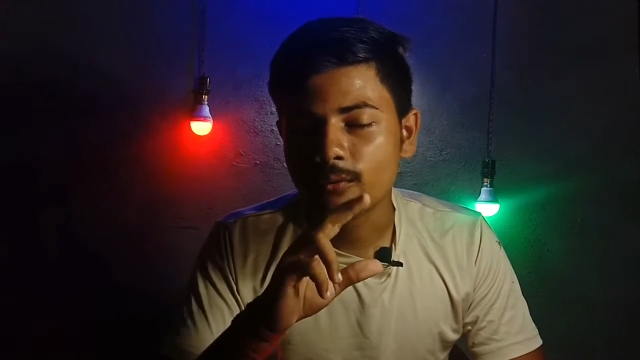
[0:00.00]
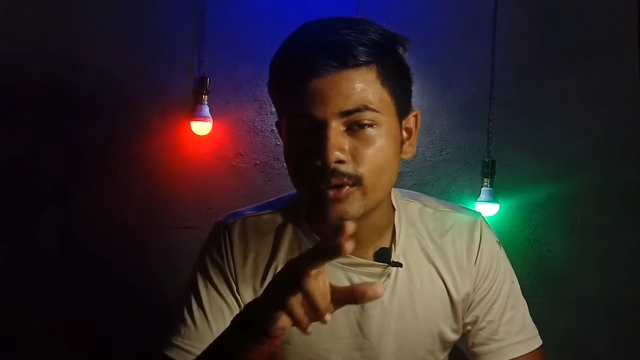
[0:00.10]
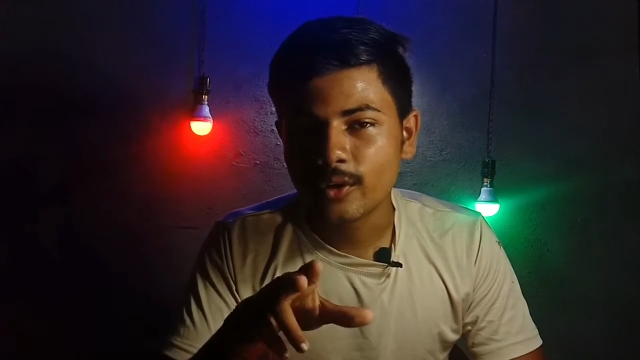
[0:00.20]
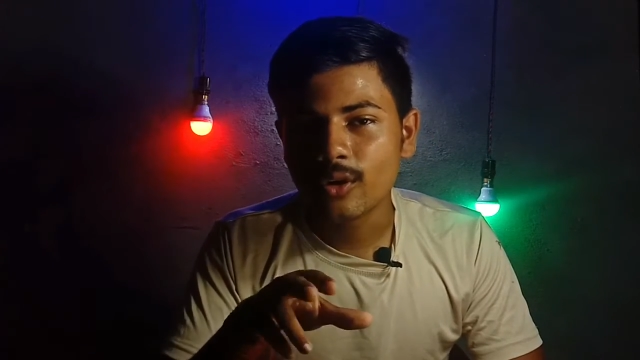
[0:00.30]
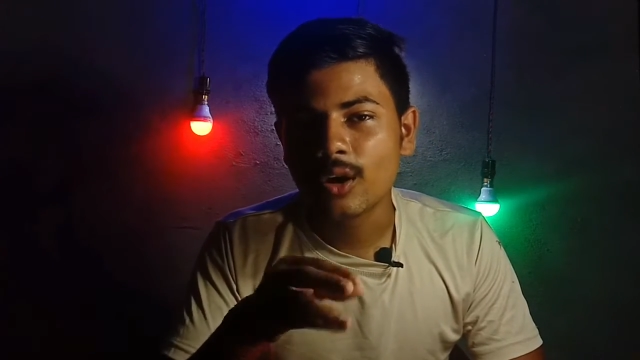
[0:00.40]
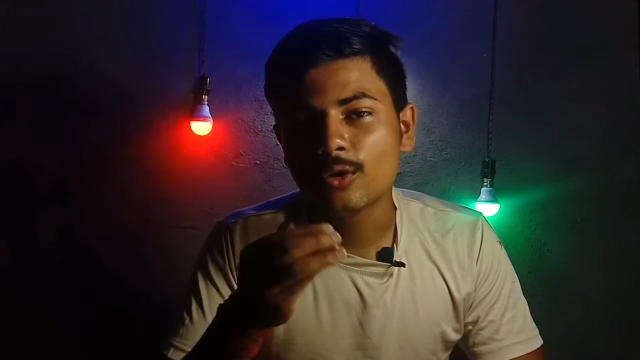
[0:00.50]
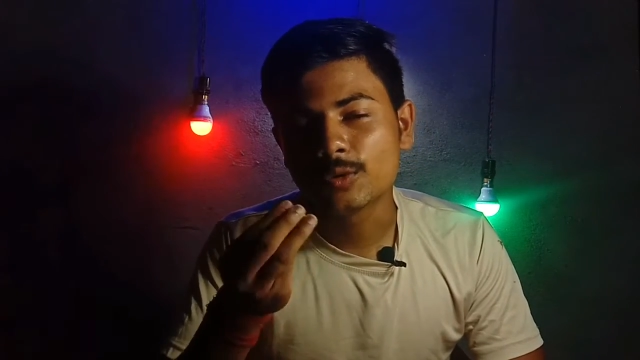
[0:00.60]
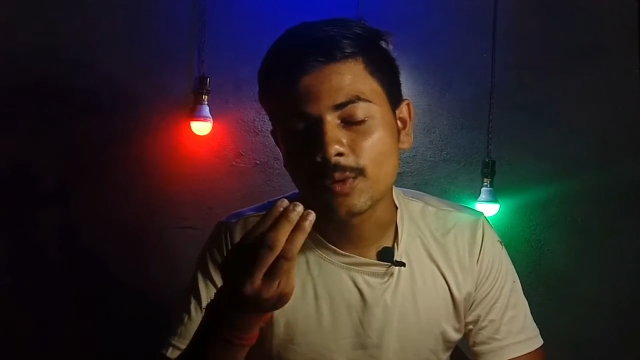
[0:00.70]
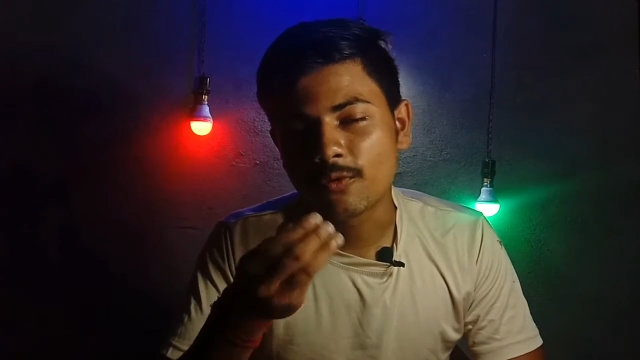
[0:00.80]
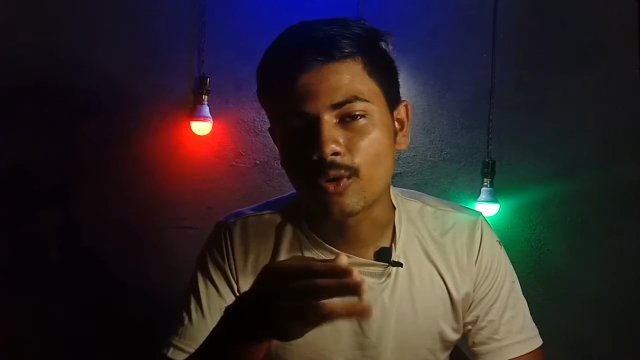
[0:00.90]
वीडियो है
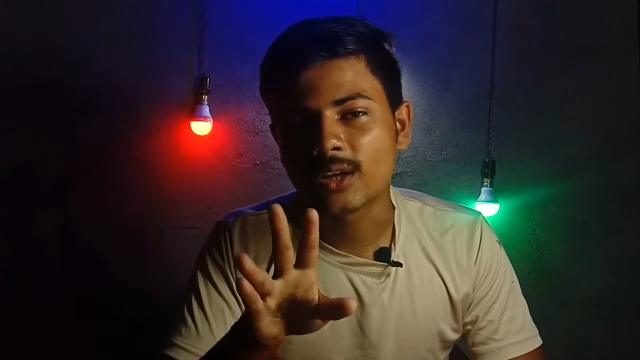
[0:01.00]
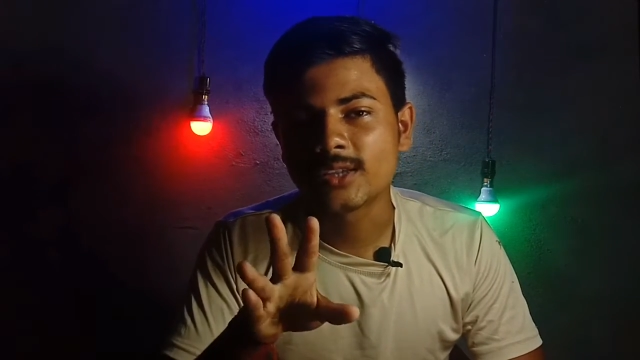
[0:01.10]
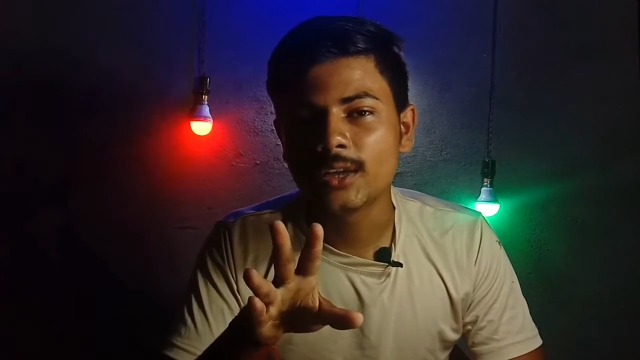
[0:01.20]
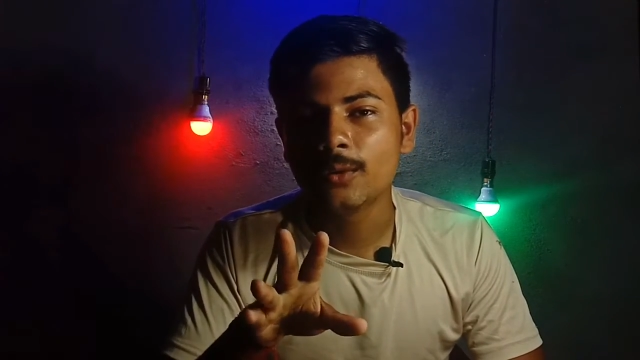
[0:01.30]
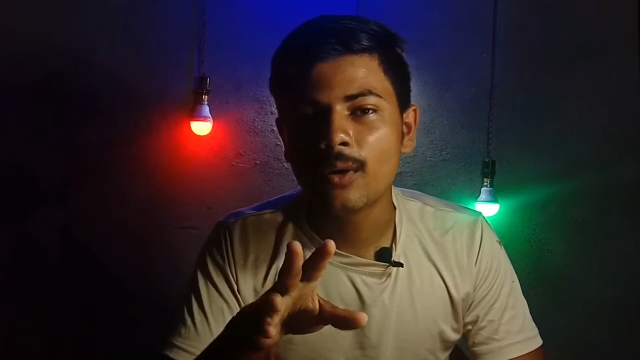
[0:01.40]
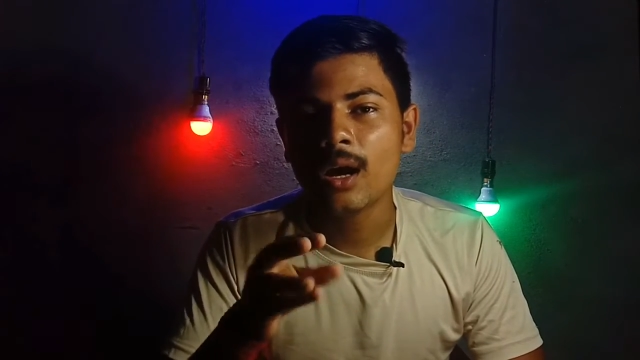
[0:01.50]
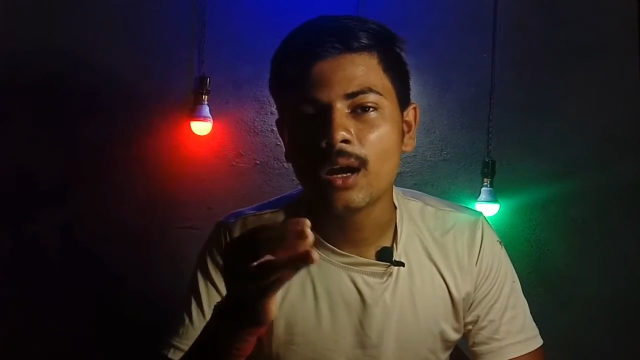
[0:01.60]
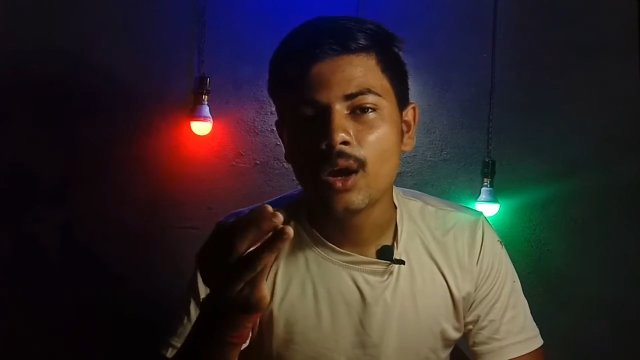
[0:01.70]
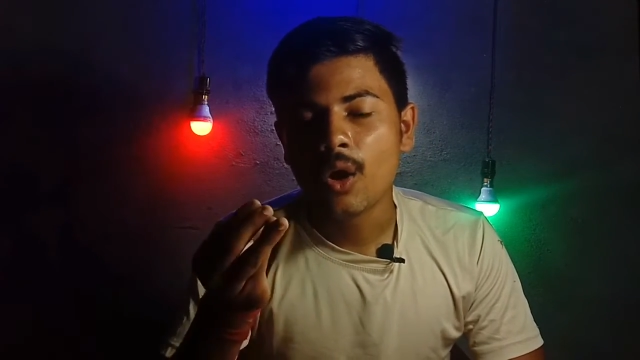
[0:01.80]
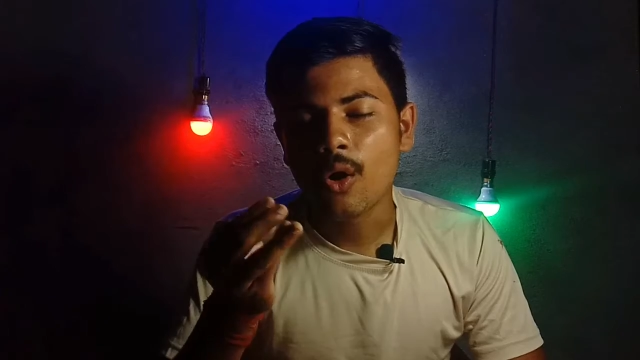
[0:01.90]
उसमें फोकस ही नहीं हुआ
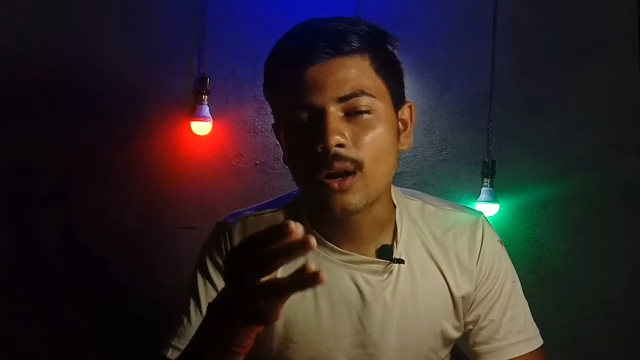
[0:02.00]
है